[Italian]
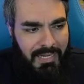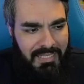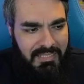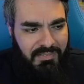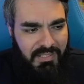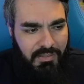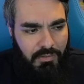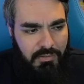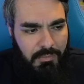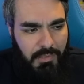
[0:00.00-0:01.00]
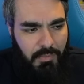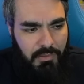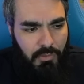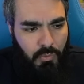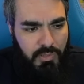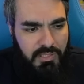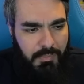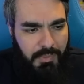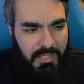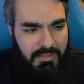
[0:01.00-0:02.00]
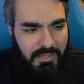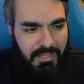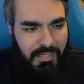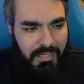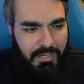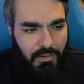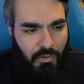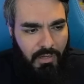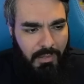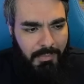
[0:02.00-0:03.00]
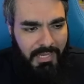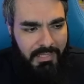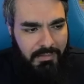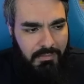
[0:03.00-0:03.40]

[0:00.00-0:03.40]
La schivata è ottima quando lui sta per attaccare con le mani.